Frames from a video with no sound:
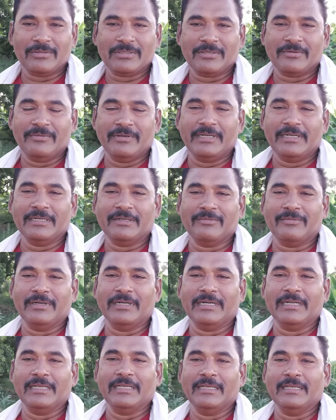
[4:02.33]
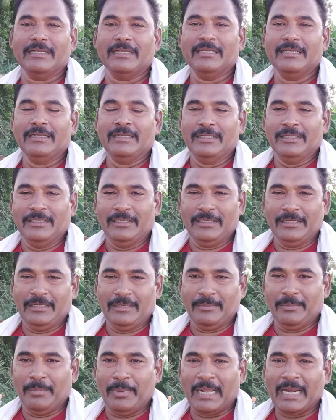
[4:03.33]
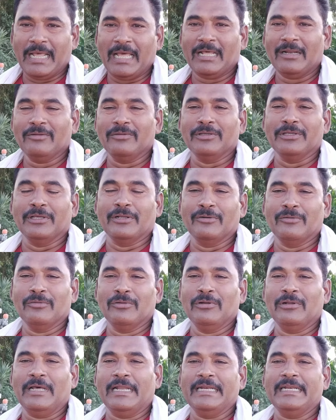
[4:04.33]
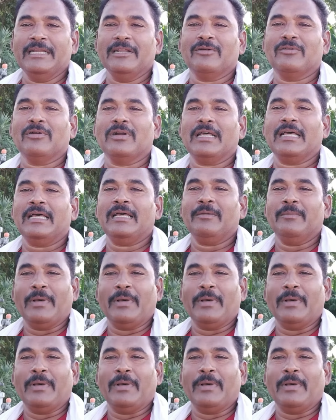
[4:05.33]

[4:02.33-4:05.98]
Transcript: అవసరమైనటువంటి బలాలు ఎరువులు అన్నీ కూడా